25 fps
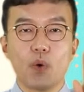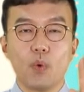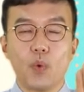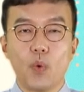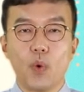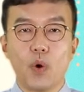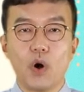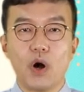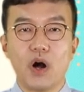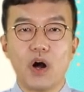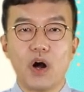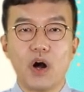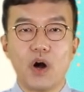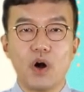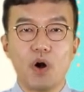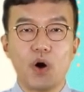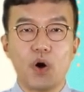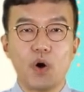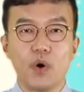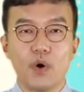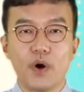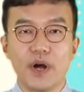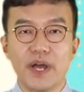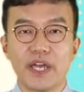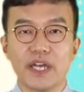
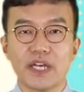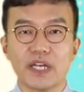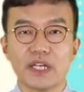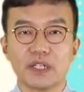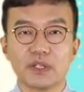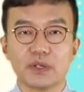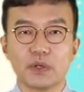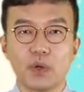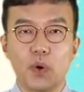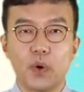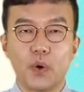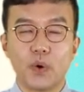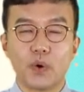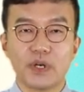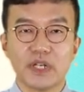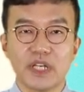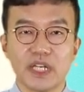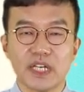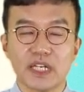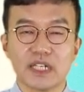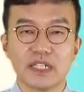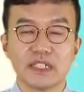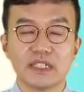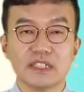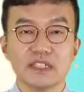我会
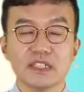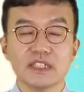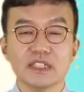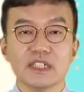동의